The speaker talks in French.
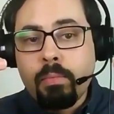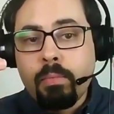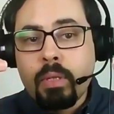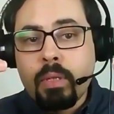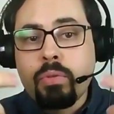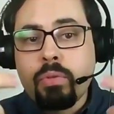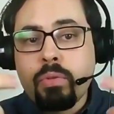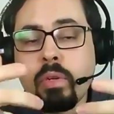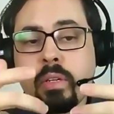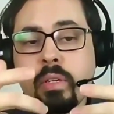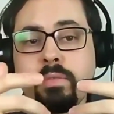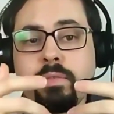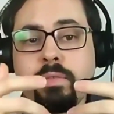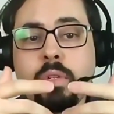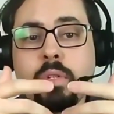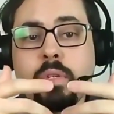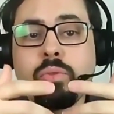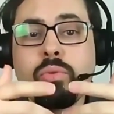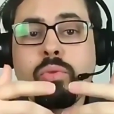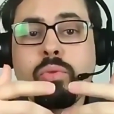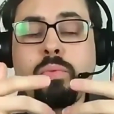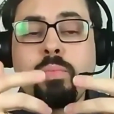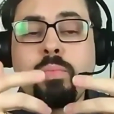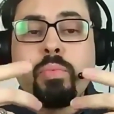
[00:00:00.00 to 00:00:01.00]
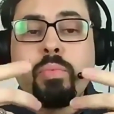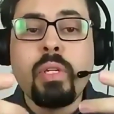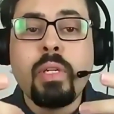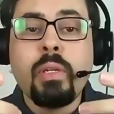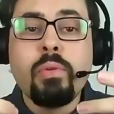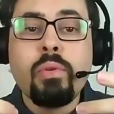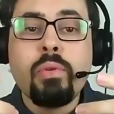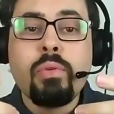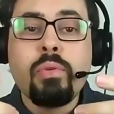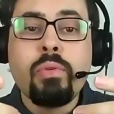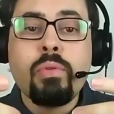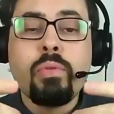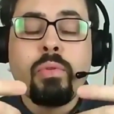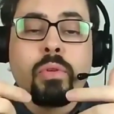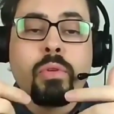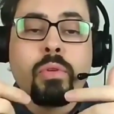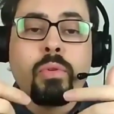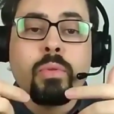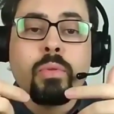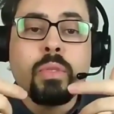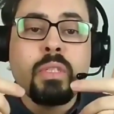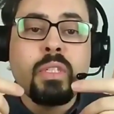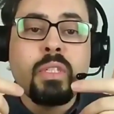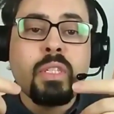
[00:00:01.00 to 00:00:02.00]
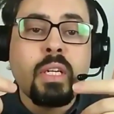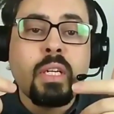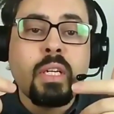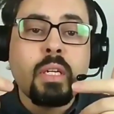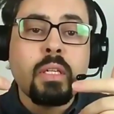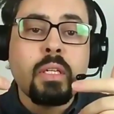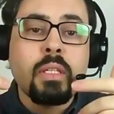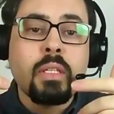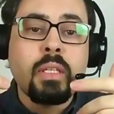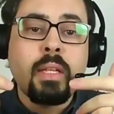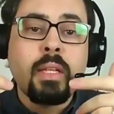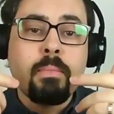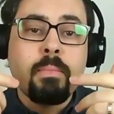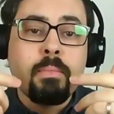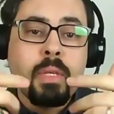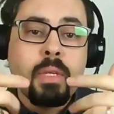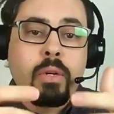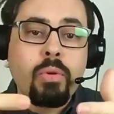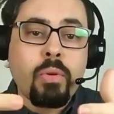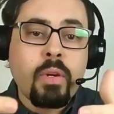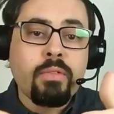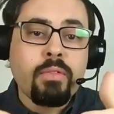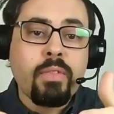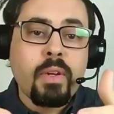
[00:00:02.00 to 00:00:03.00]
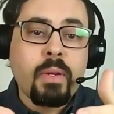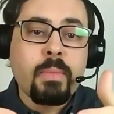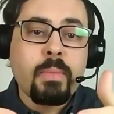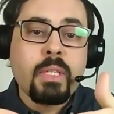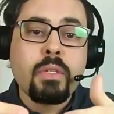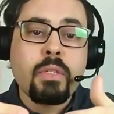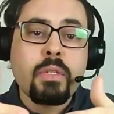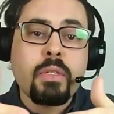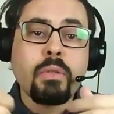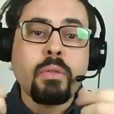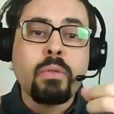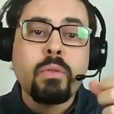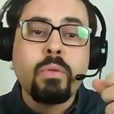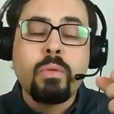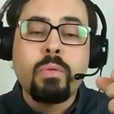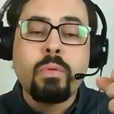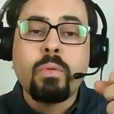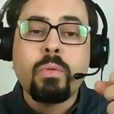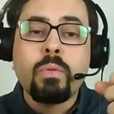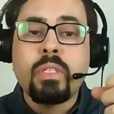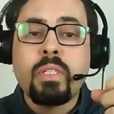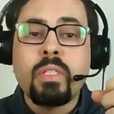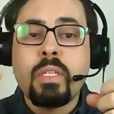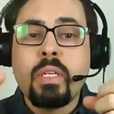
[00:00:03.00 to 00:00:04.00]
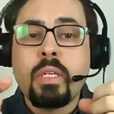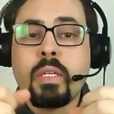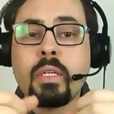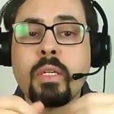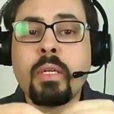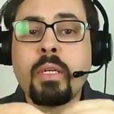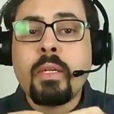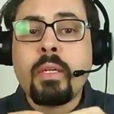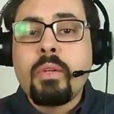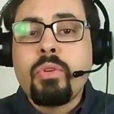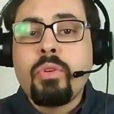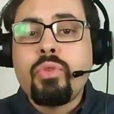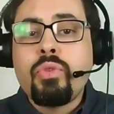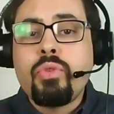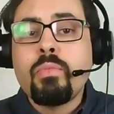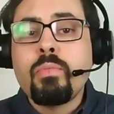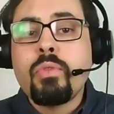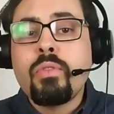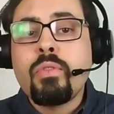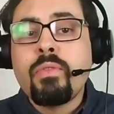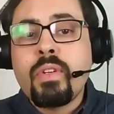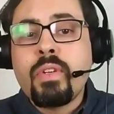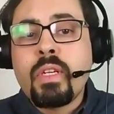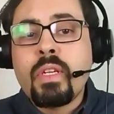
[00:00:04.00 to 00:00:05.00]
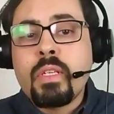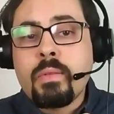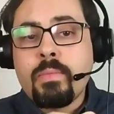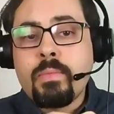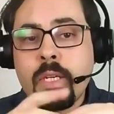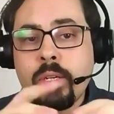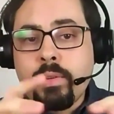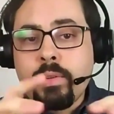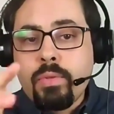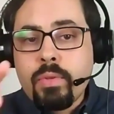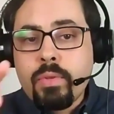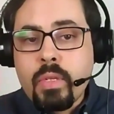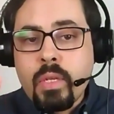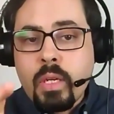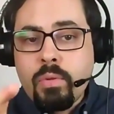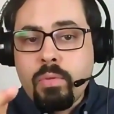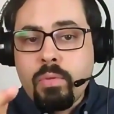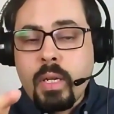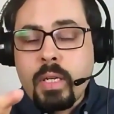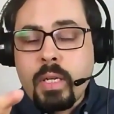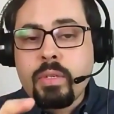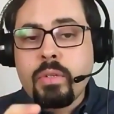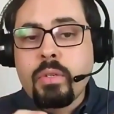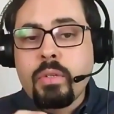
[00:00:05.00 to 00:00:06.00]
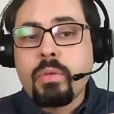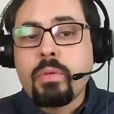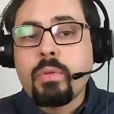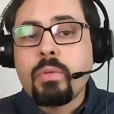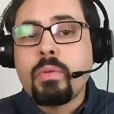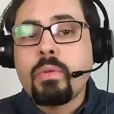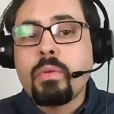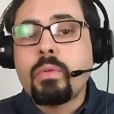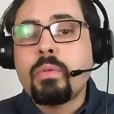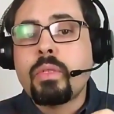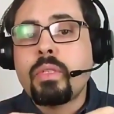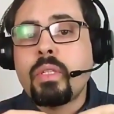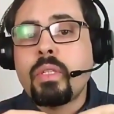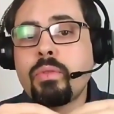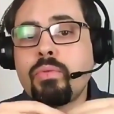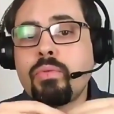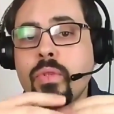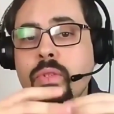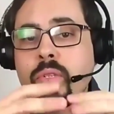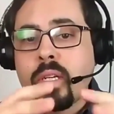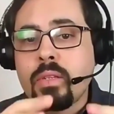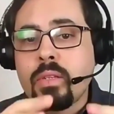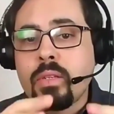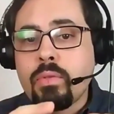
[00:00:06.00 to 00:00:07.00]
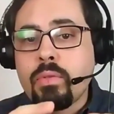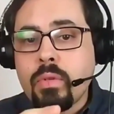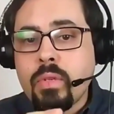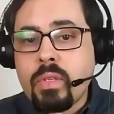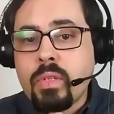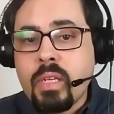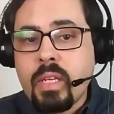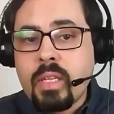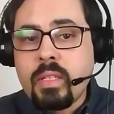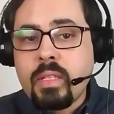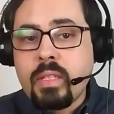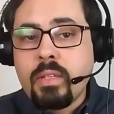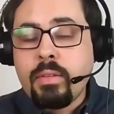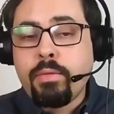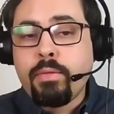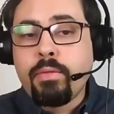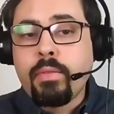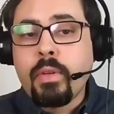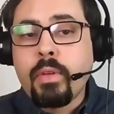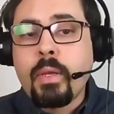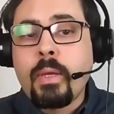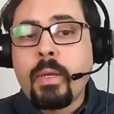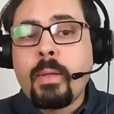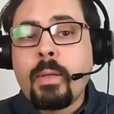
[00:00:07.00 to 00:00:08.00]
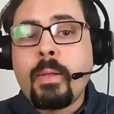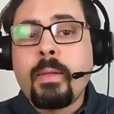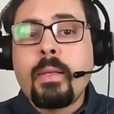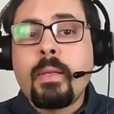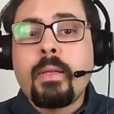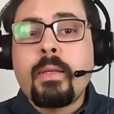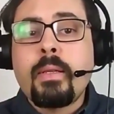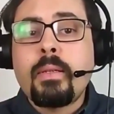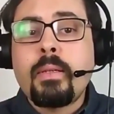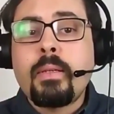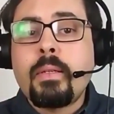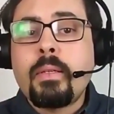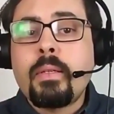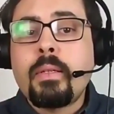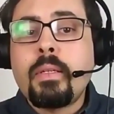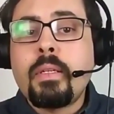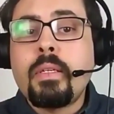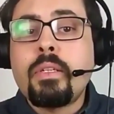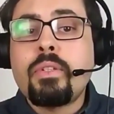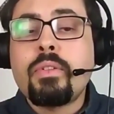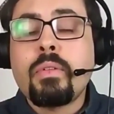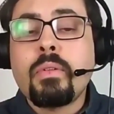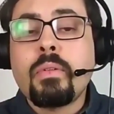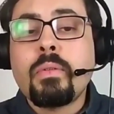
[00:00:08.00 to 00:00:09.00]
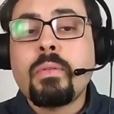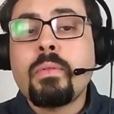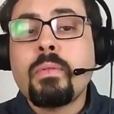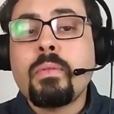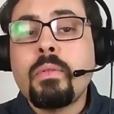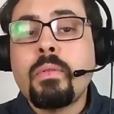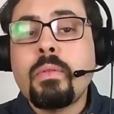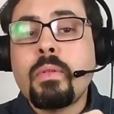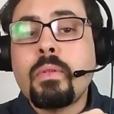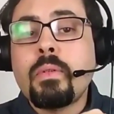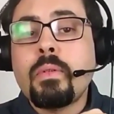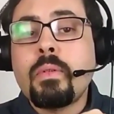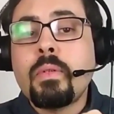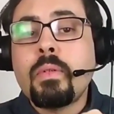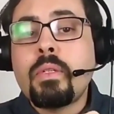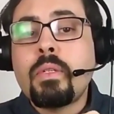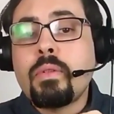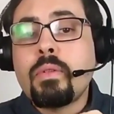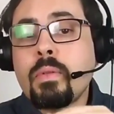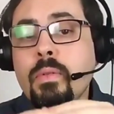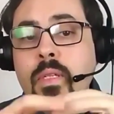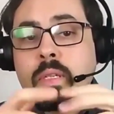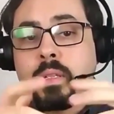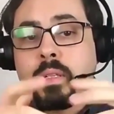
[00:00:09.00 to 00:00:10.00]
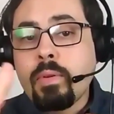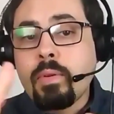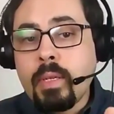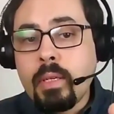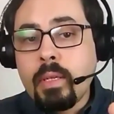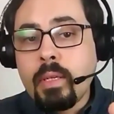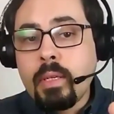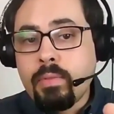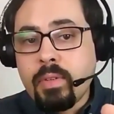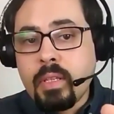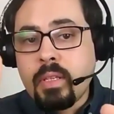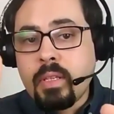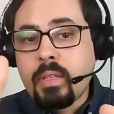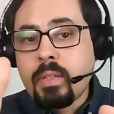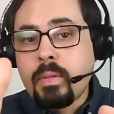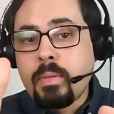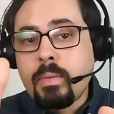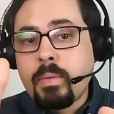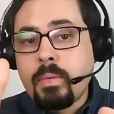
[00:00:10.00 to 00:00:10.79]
Parce que les follicules pileux, quand il y a de la micro-inflammation, quand il y a une mauvaise microcirculation, quand il y a du stress oxydatif, euh, euh, ils, sont, détruits en fait.